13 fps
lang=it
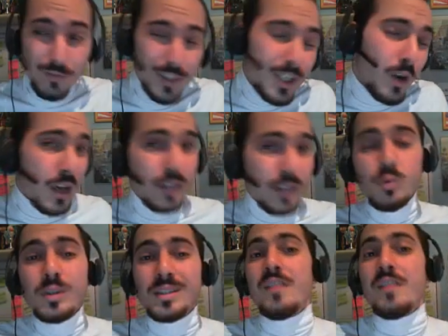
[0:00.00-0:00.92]
vi darò anche
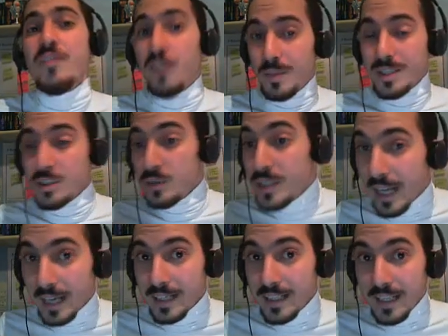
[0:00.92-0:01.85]
due o tre informazioni
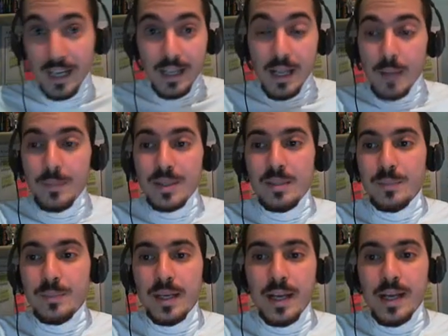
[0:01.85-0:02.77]
tecniche per
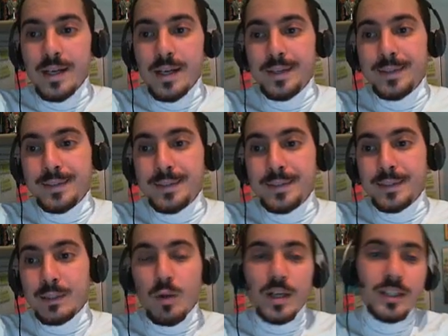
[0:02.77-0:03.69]
sapere
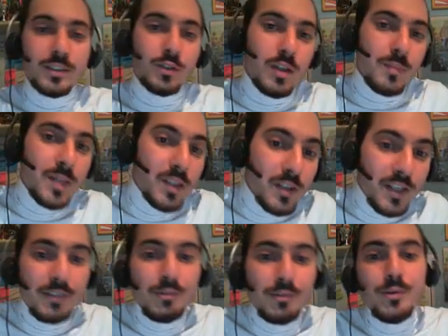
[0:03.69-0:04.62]
eh, quali sono le migliori
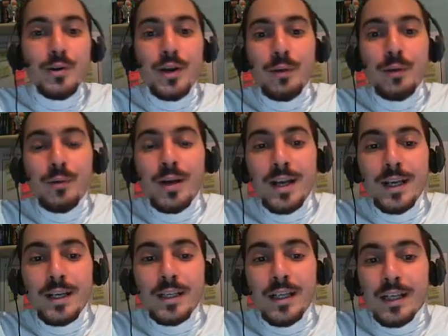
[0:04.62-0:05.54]
nature, qual
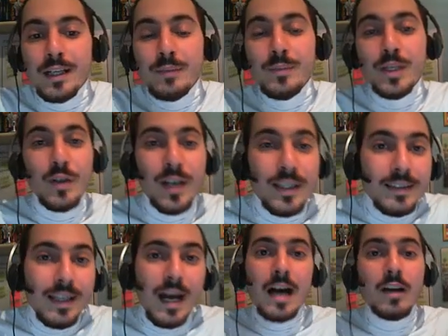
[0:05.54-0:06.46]
è il miglior
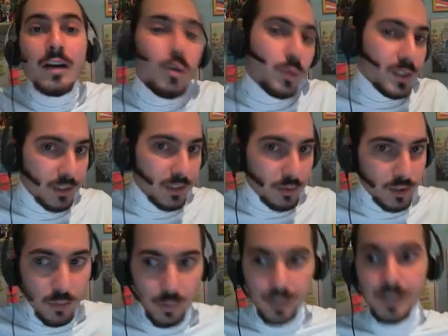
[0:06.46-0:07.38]
attacco, queste
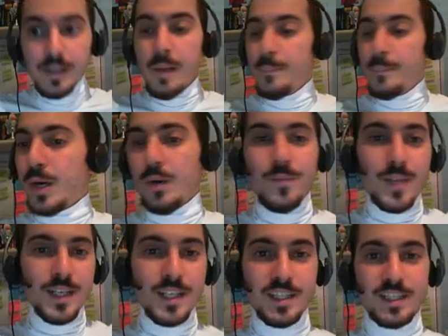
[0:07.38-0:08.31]
cose qui. Però
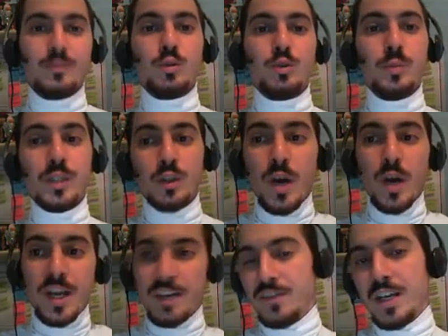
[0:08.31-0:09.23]
iniziamo subito
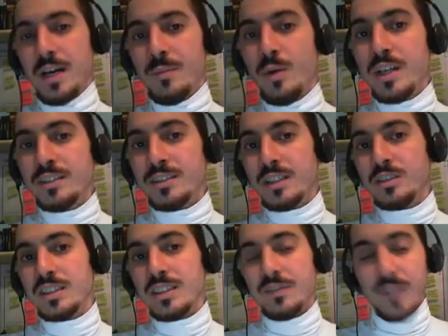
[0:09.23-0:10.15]
e andiamo all'interno
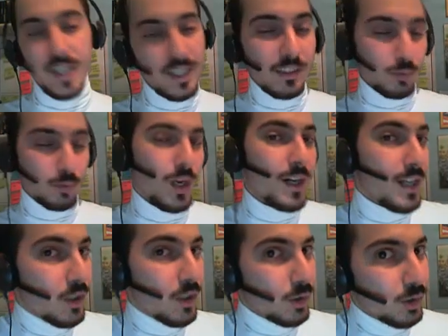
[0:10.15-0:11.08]
del safari a catturare
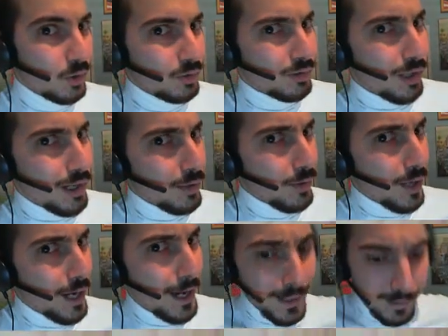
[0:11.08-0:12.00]
il nostro
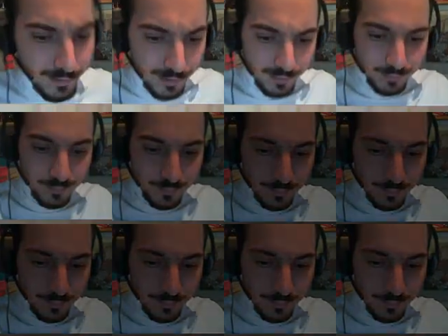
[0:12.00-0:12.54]
Dragonite.